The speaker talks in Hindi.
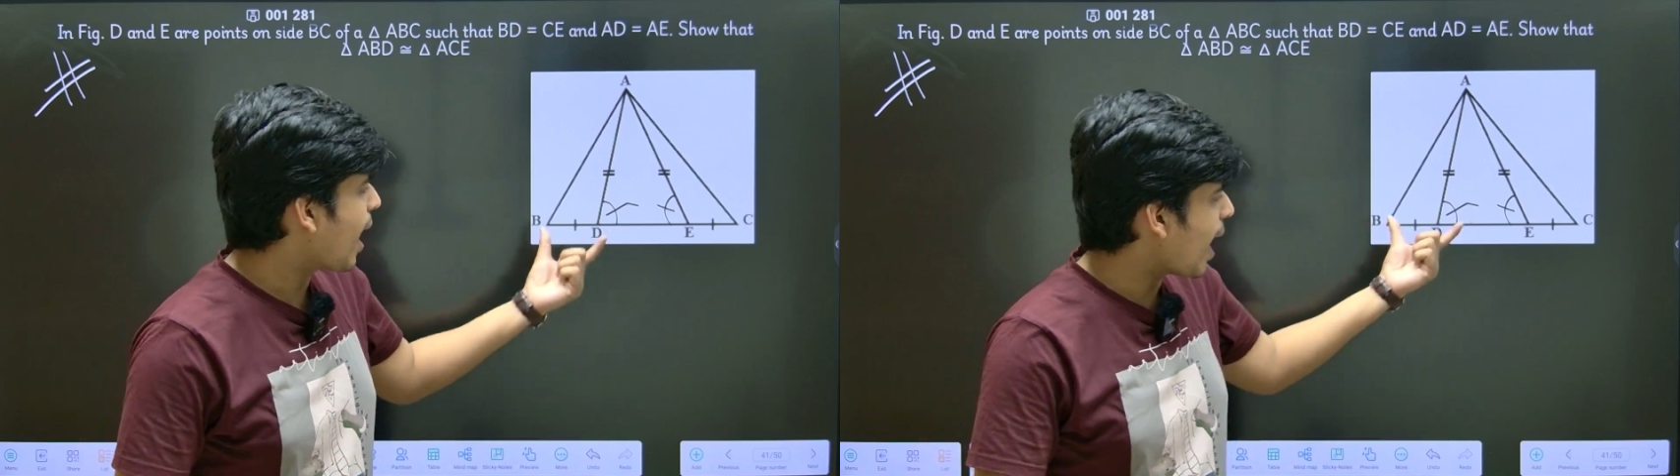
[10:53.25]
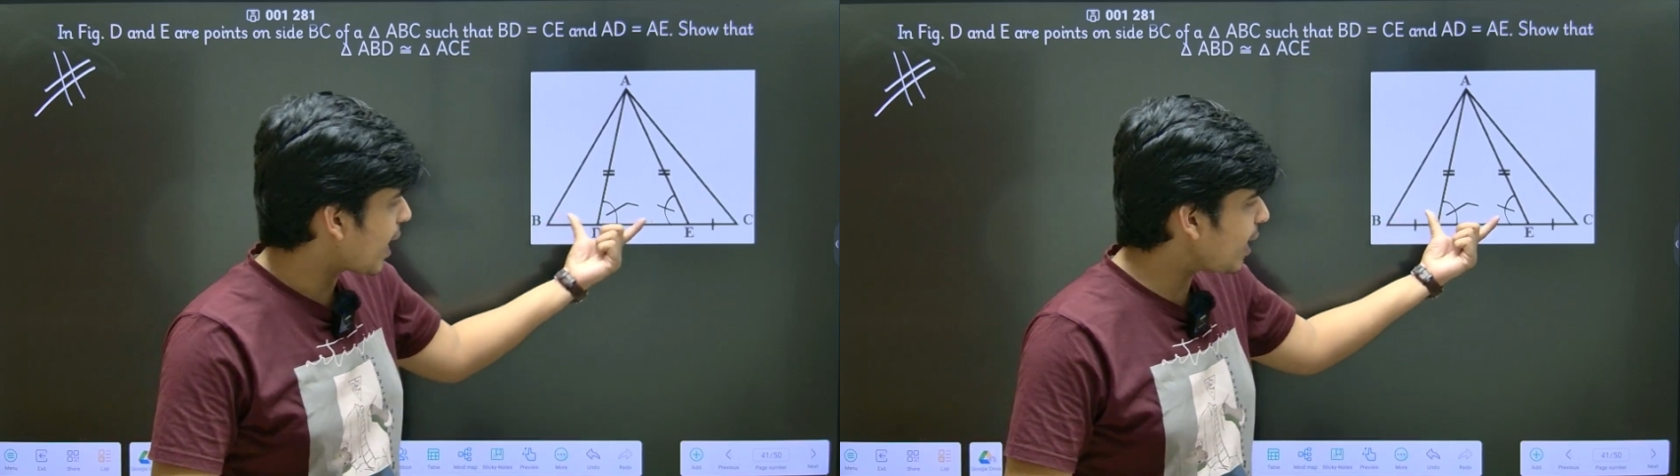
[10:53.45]

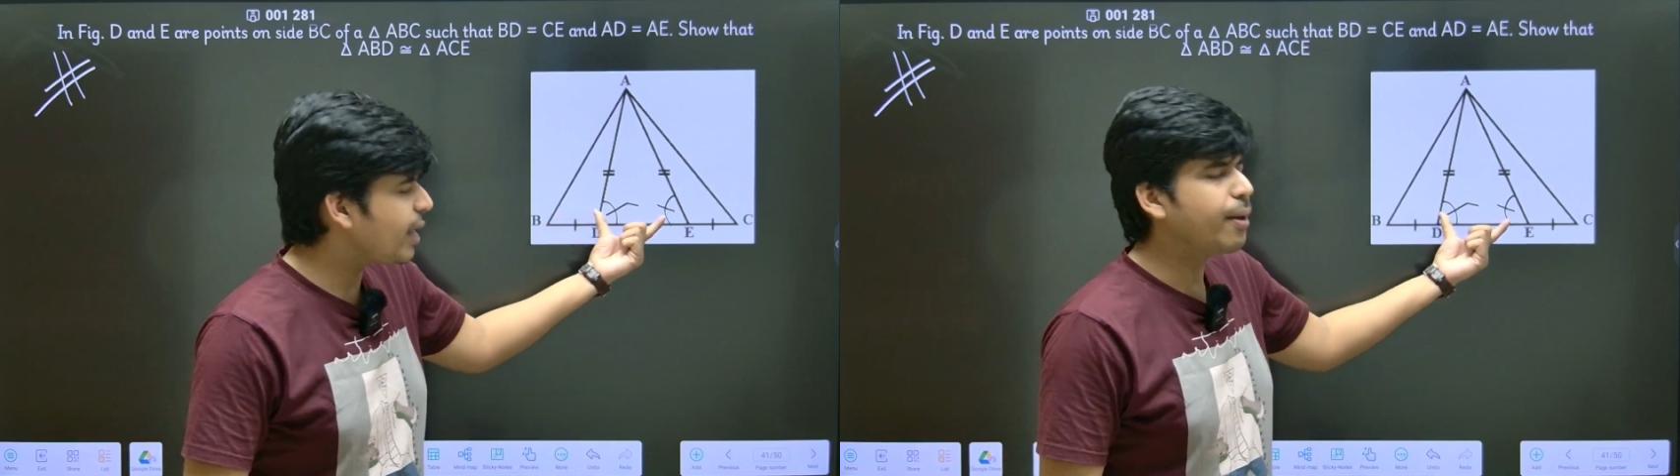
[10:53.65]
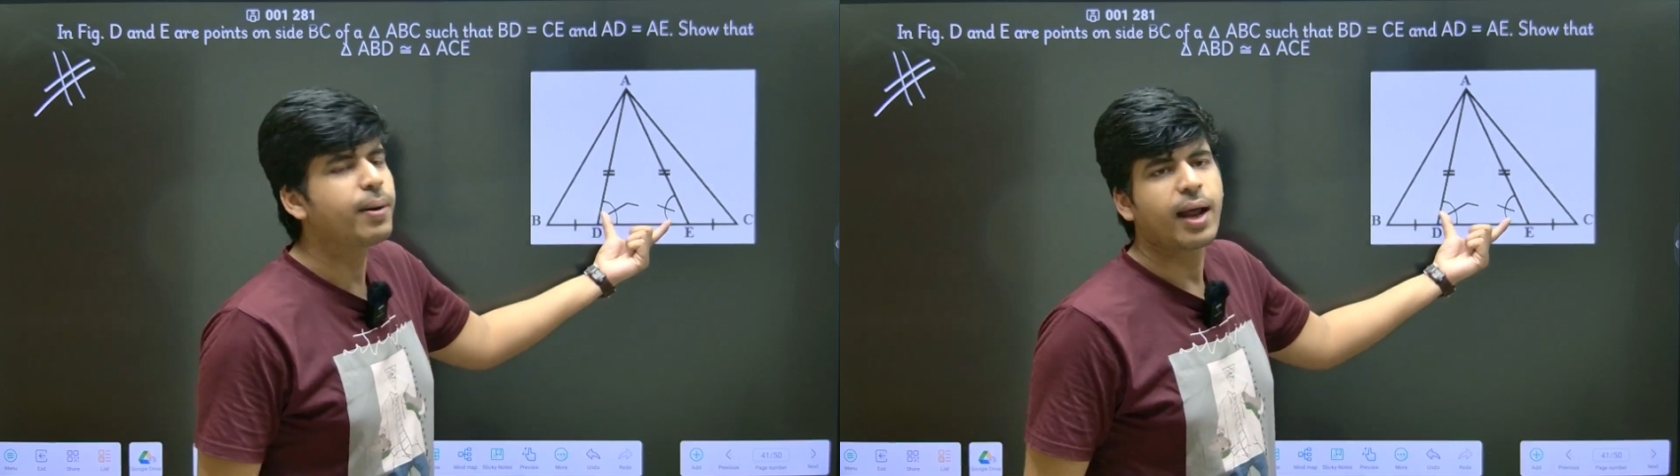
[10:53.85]
अगर
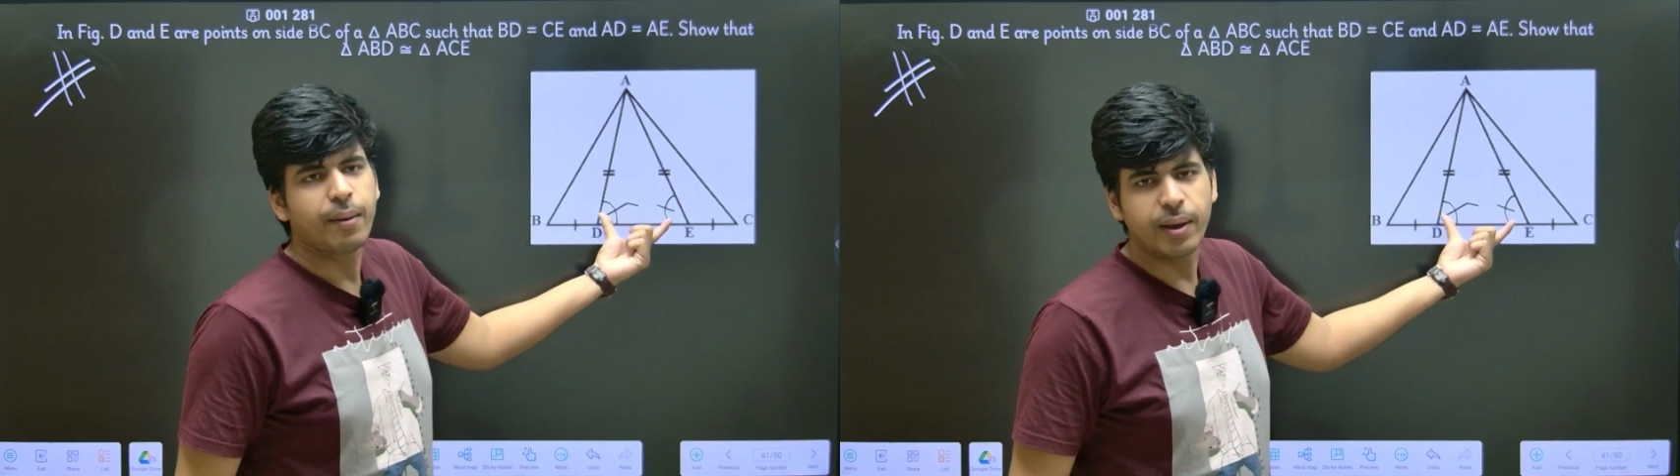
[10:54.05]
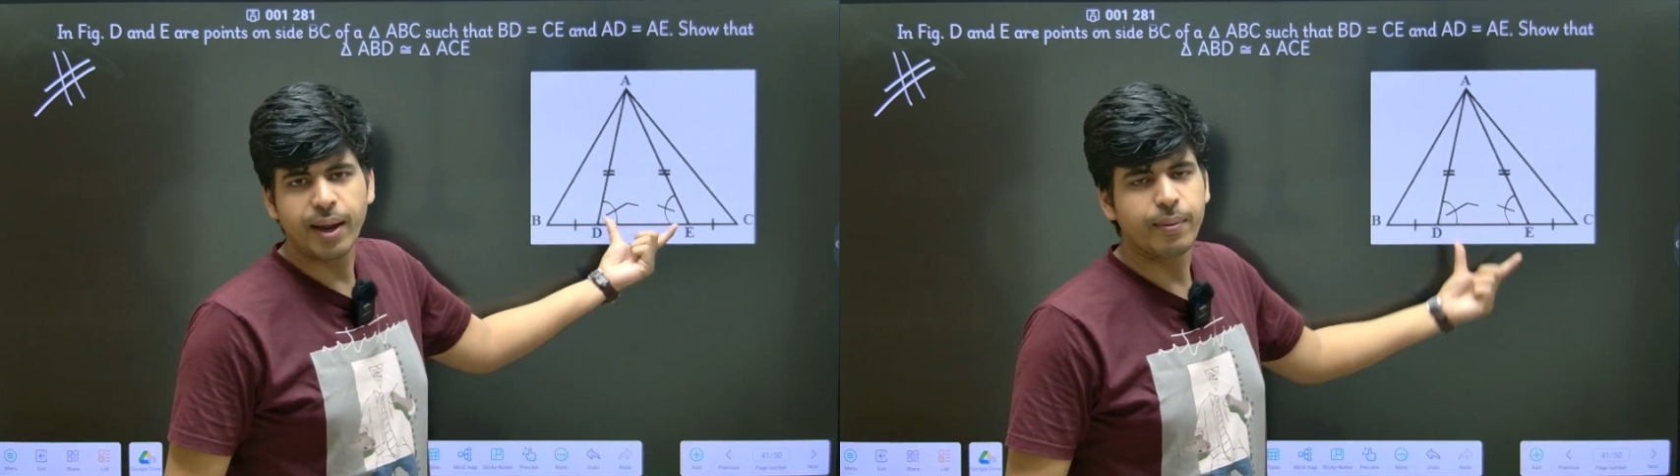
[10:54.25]
ये
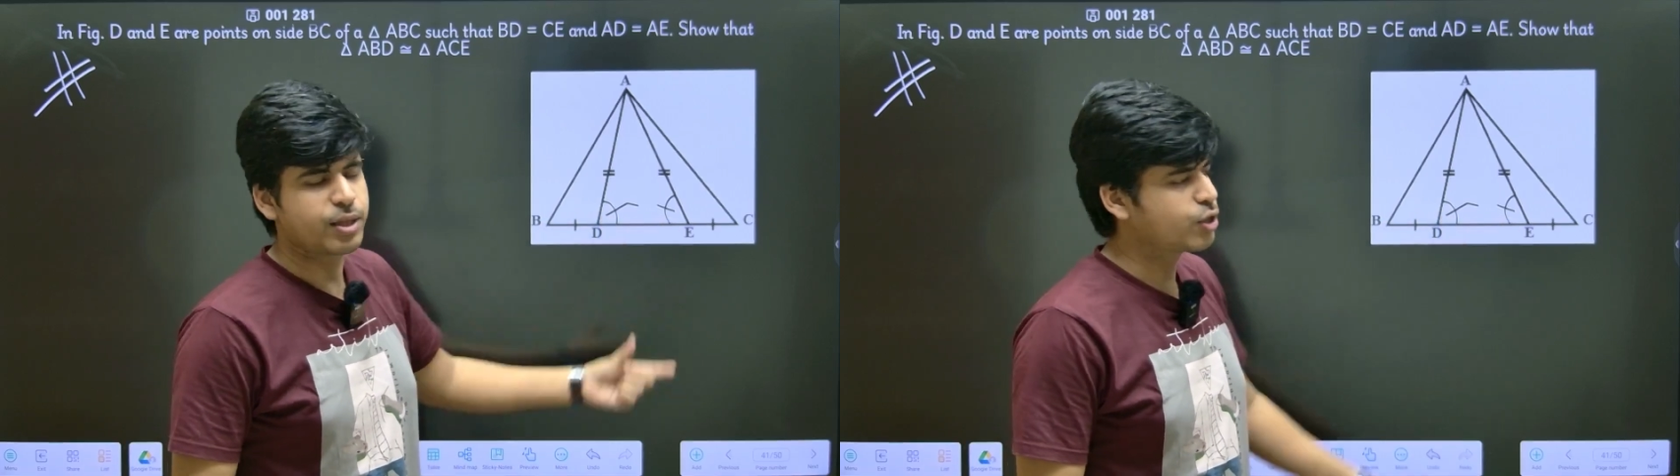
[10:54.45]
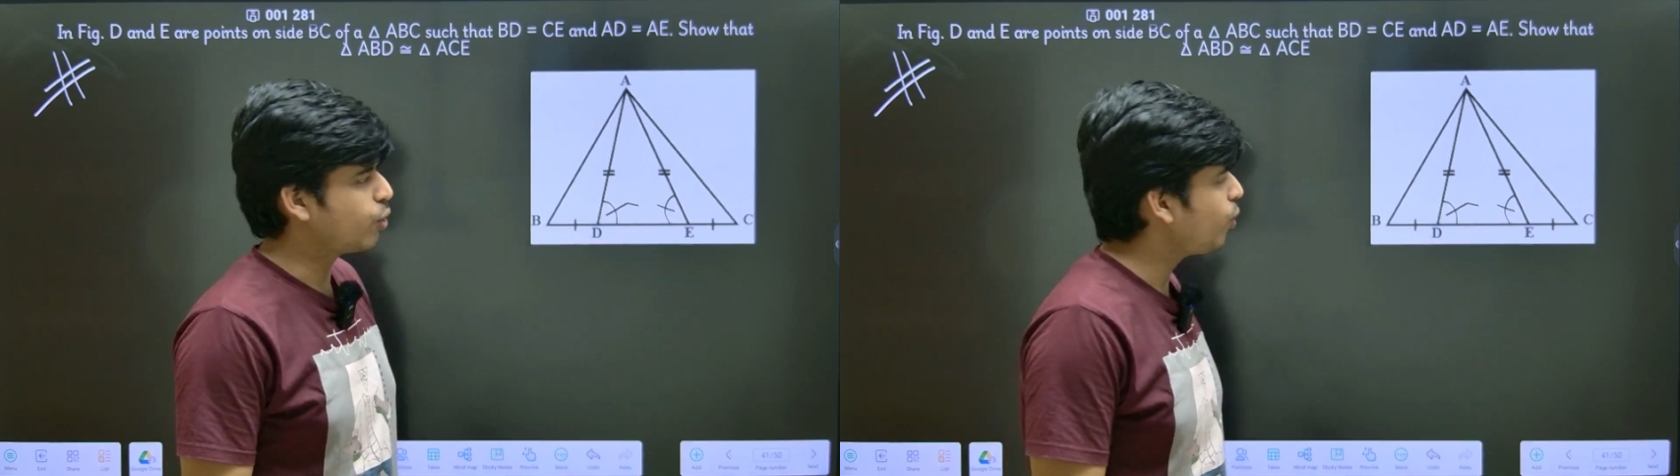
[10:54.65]
बराबर है
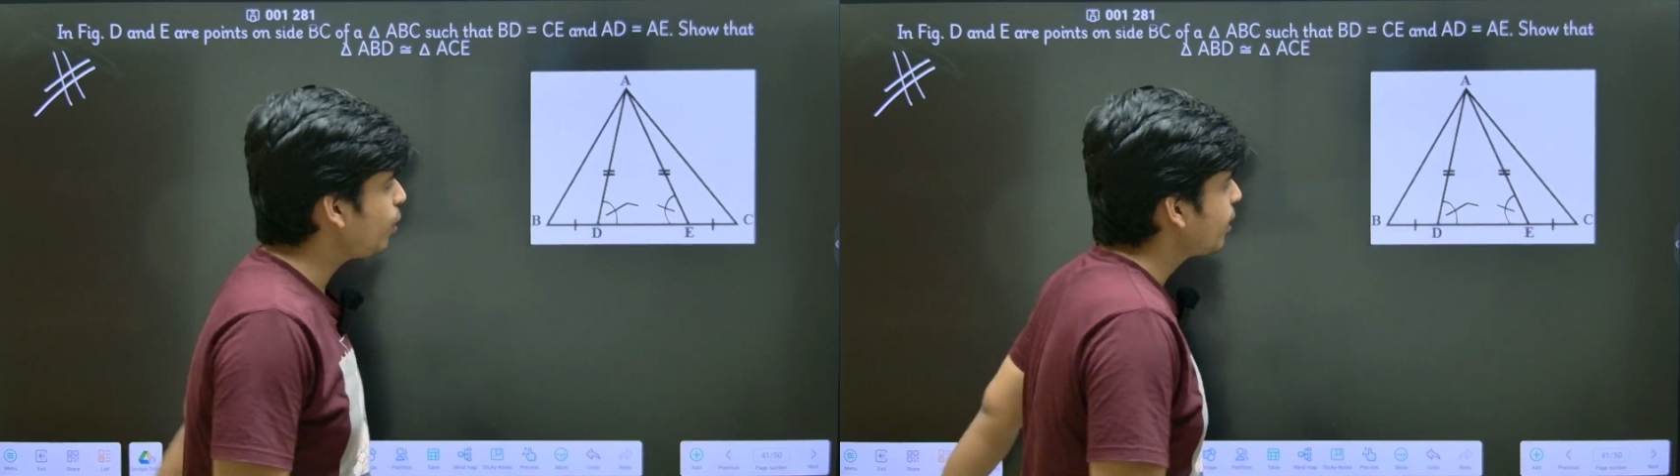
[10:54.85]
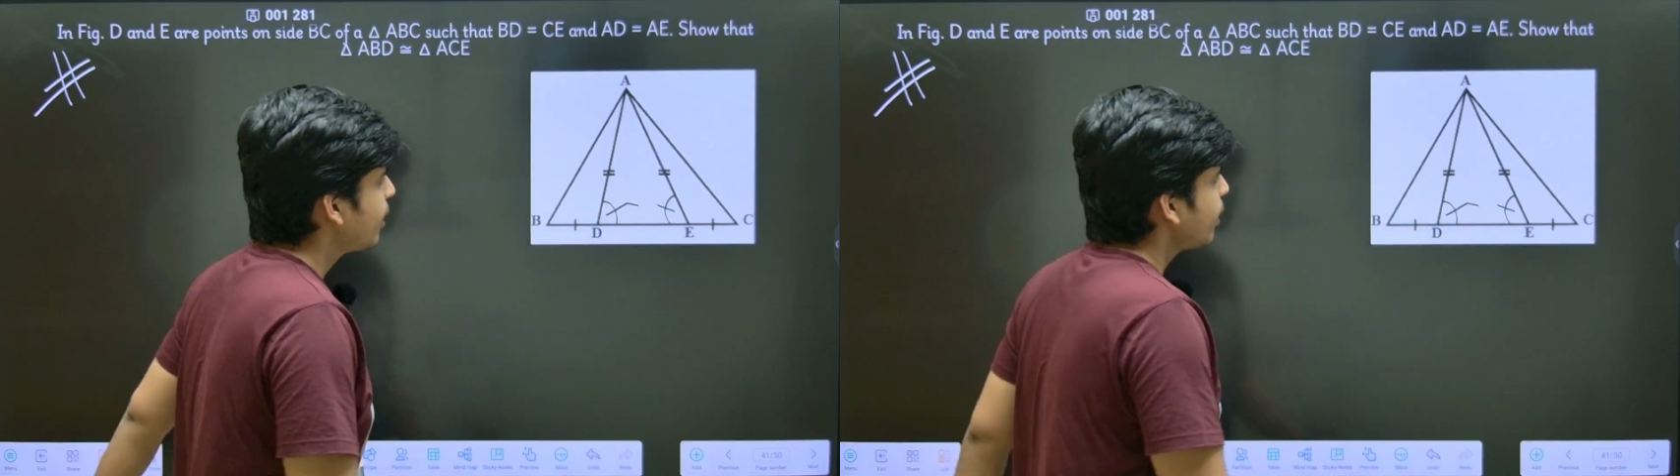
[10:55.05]
बच्चों
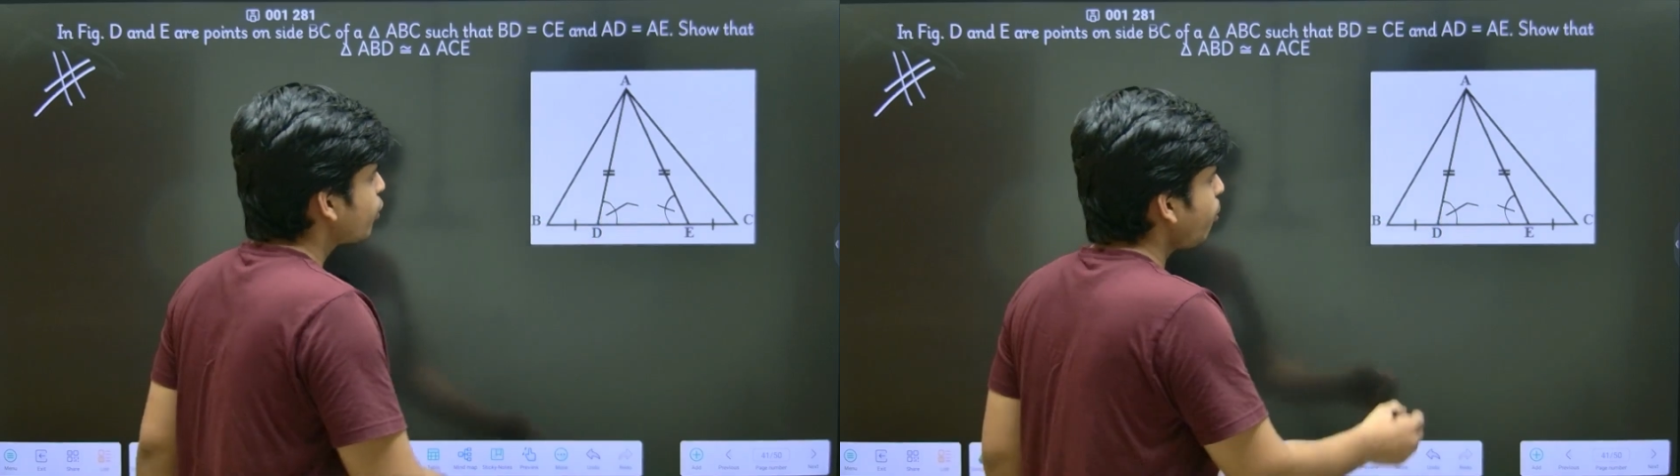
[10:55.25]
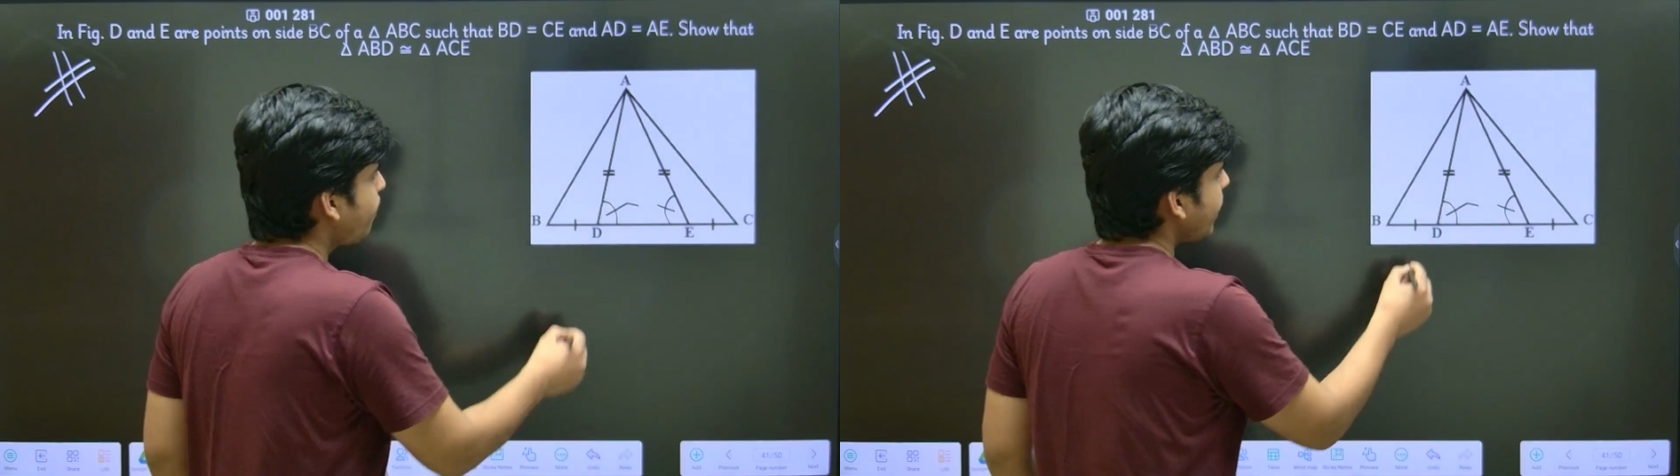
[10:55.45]

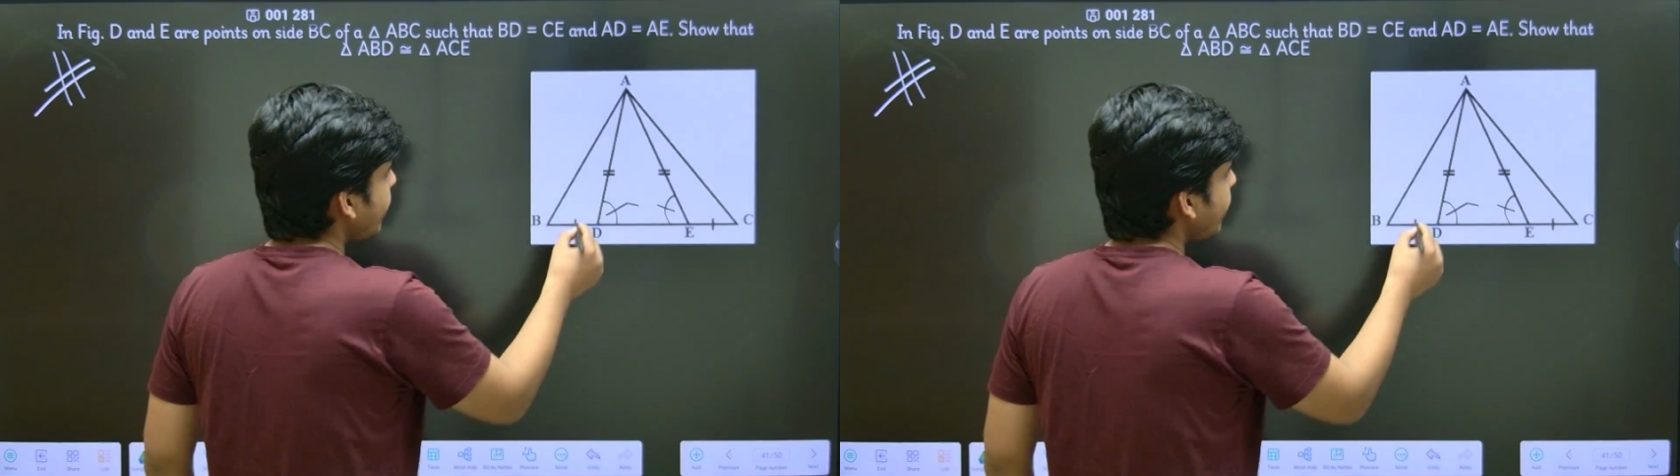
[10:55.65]
तो फिर